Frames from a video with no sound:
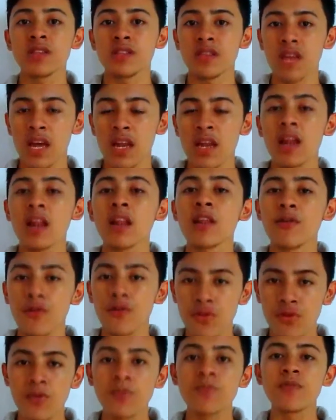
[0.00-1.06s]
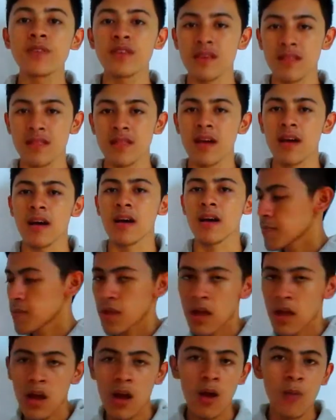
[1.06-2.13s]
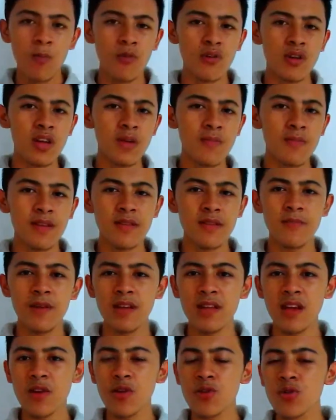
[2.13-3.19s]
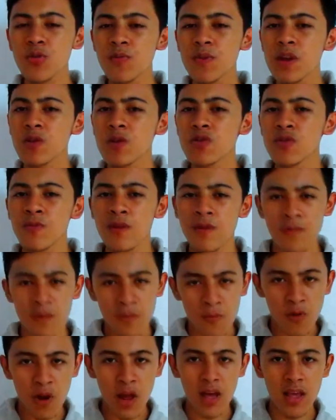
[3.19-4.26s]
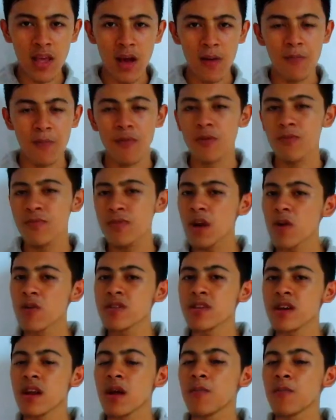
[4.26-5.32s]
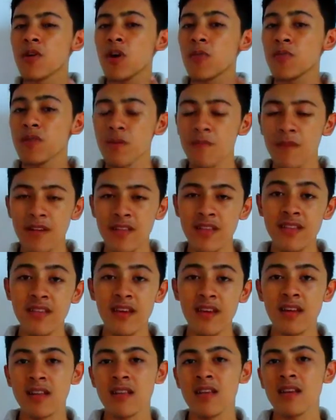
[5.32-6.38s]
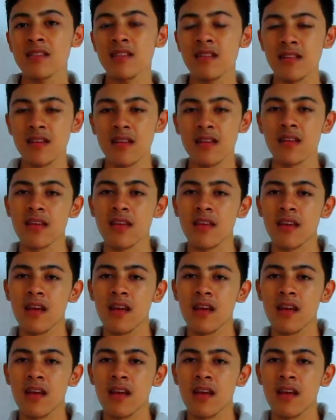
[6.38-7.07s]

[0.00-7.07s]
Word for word: channel YouTube kita. Mungkin masih banyak YouTuber-YouTuber pemula yang belum tahu cara mengoptimasi channelnya sendiri.